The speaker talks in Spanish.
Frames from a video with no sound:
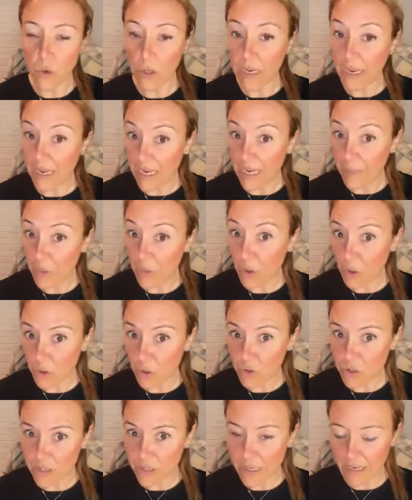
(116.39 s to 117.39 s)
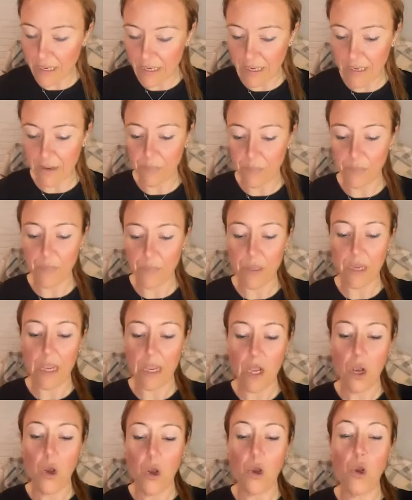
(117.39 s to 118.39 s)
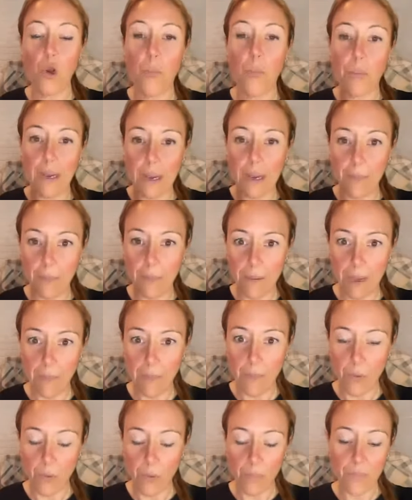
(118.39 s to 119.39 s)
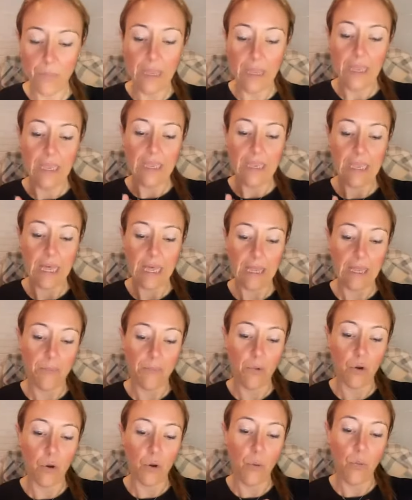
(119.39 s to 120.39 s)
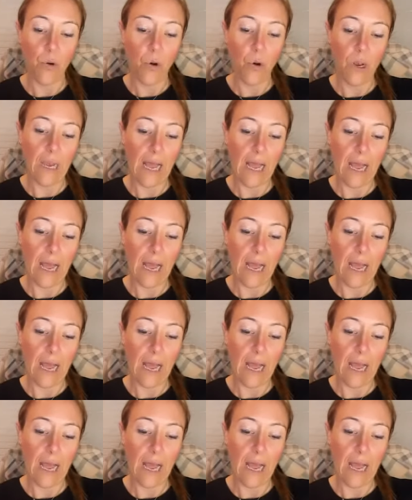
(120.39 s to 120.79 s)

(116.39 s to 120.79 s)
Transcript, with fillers: lo que queremos conseguir, lo plasmamos y hacemos como